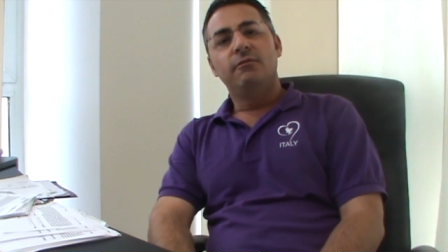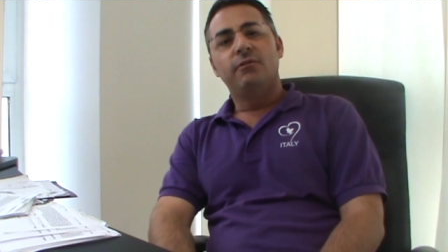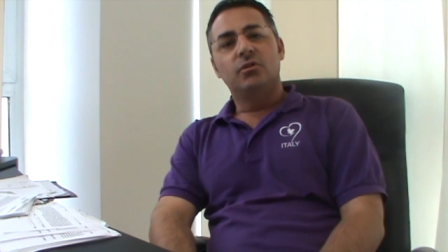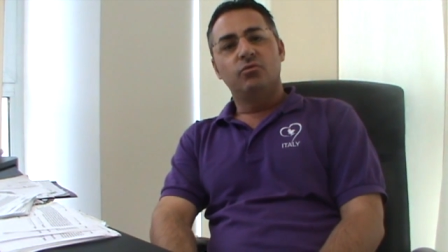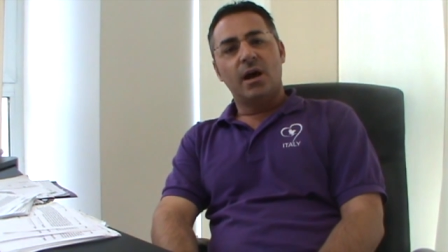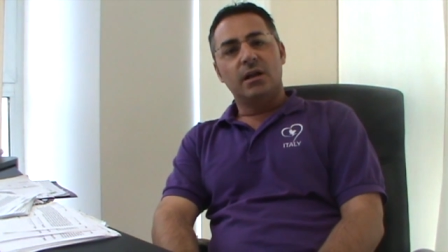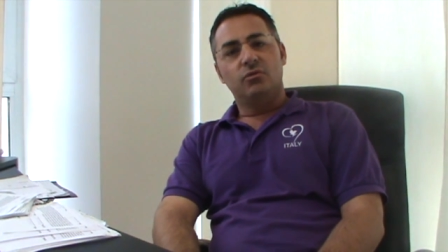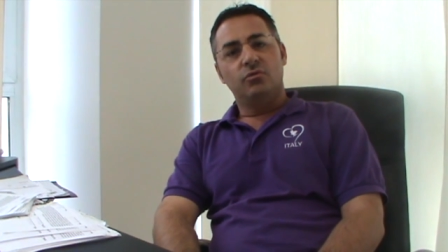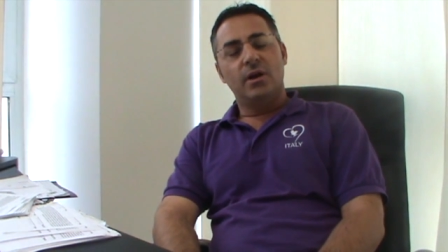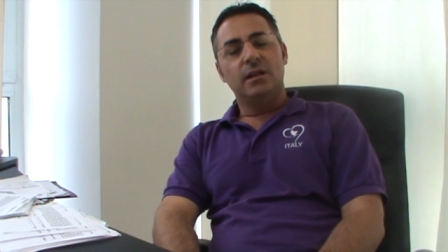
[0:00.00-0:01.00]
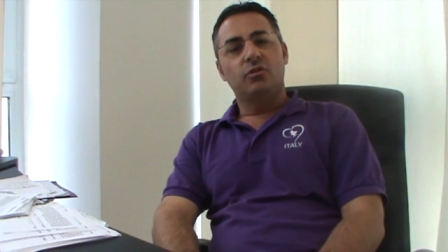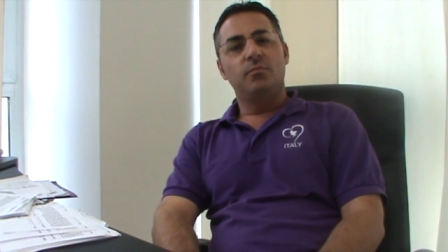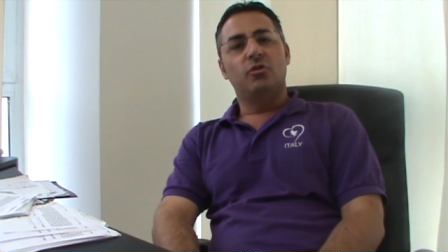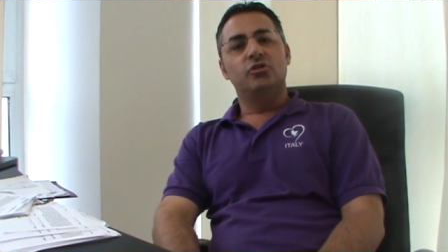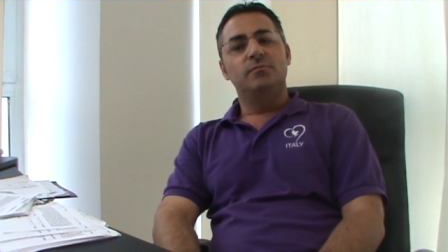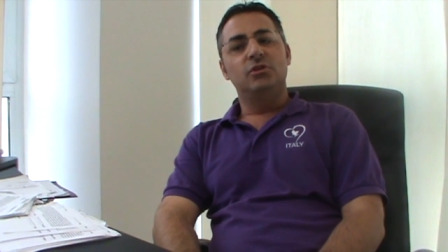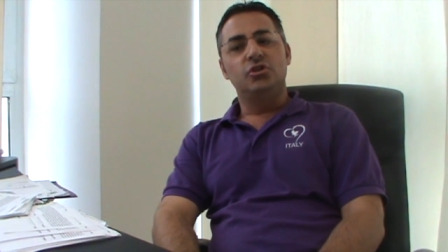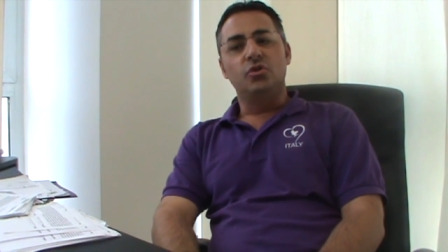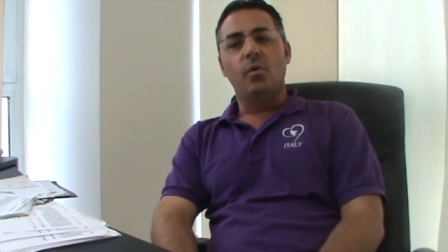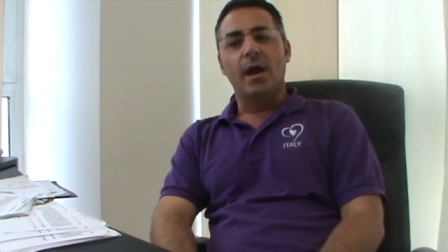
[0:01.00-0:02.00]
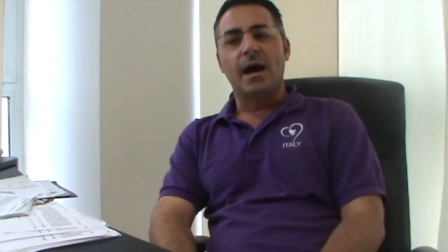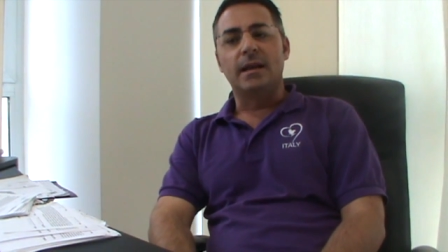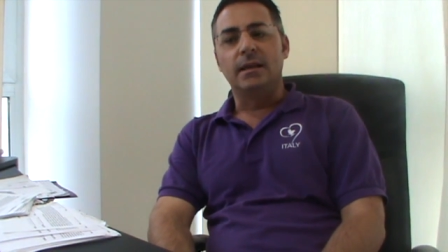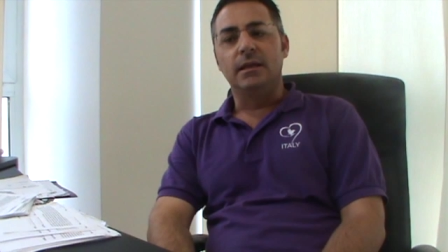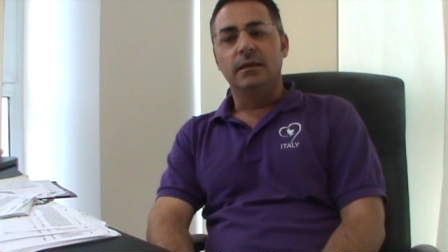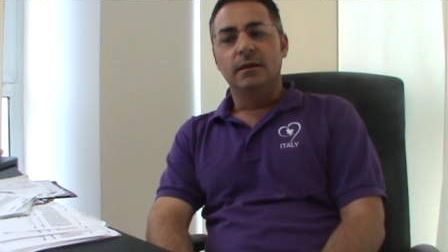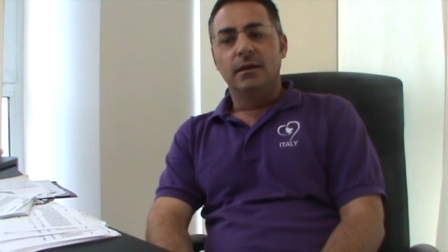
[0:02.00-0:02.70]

il fatturato entro i prossimi 5 anni.